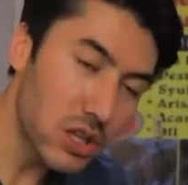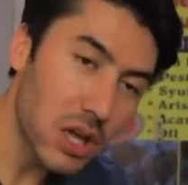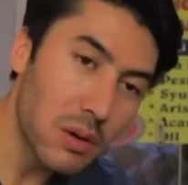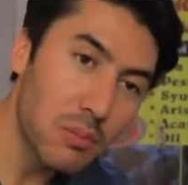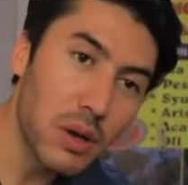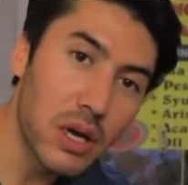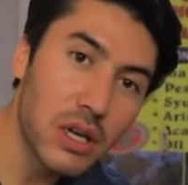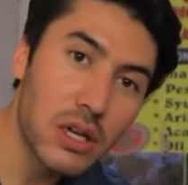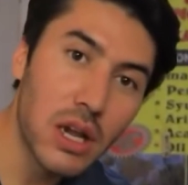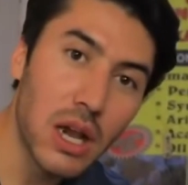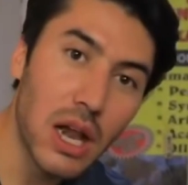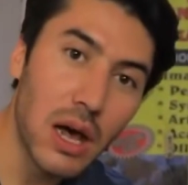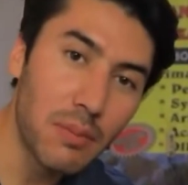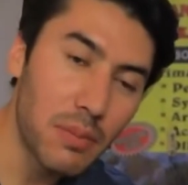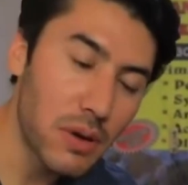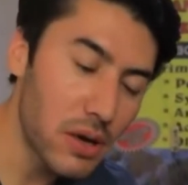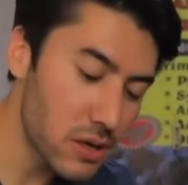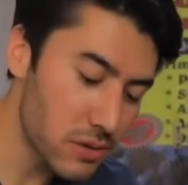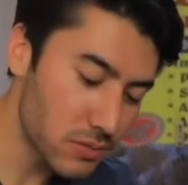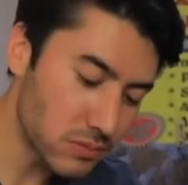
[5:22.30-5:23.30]
silahkan klik
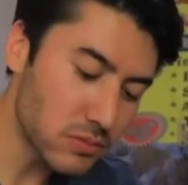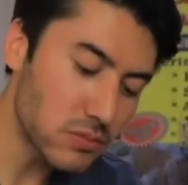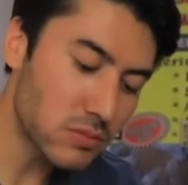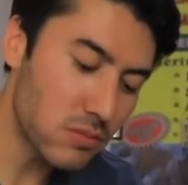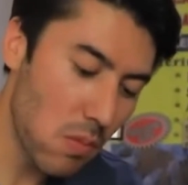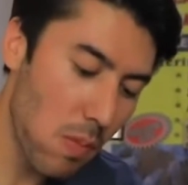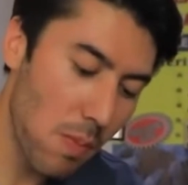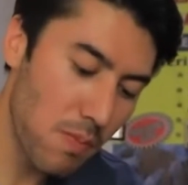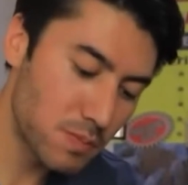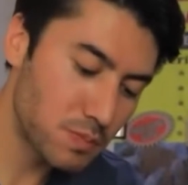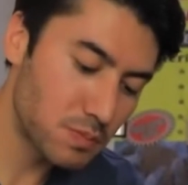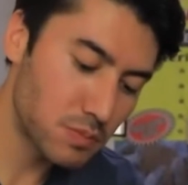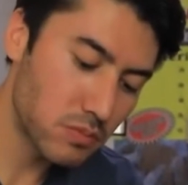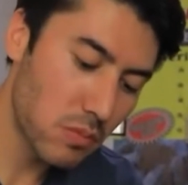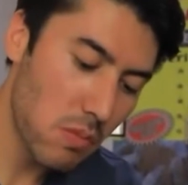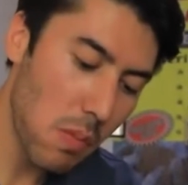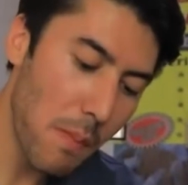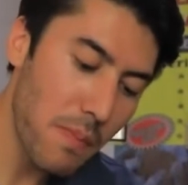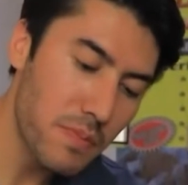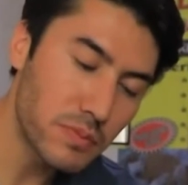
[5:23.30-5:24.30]
like dan subscribe
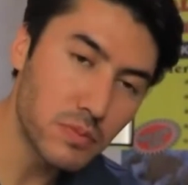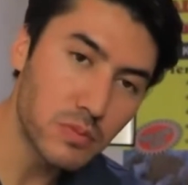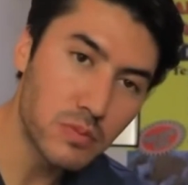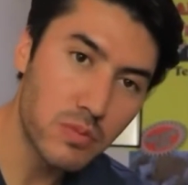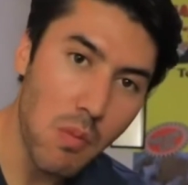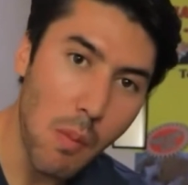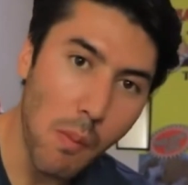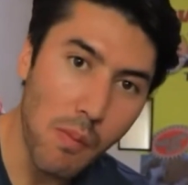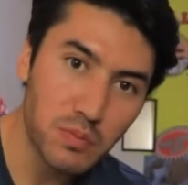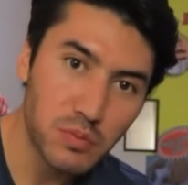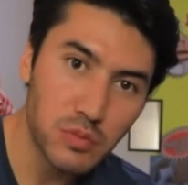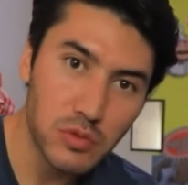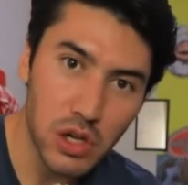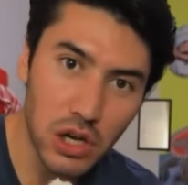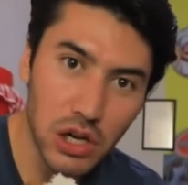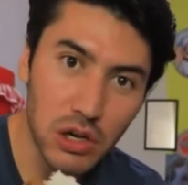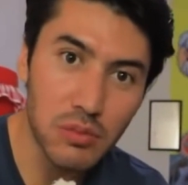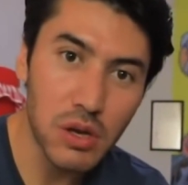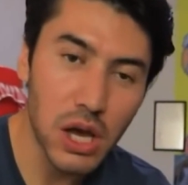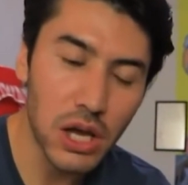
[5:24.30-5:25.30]
untuk mendapatkan
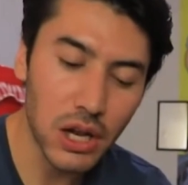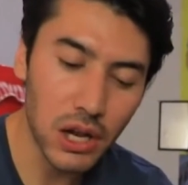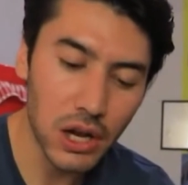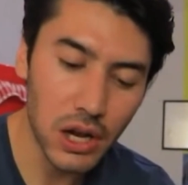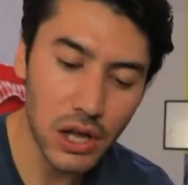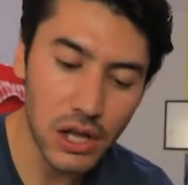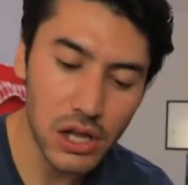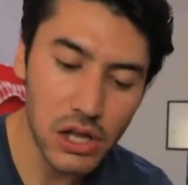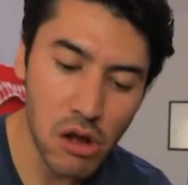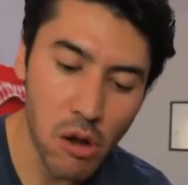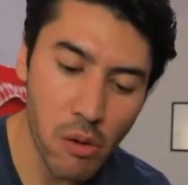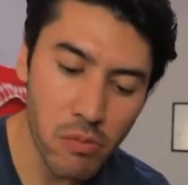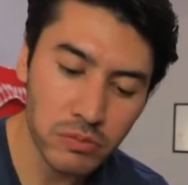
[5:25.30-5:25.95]
video update terbaru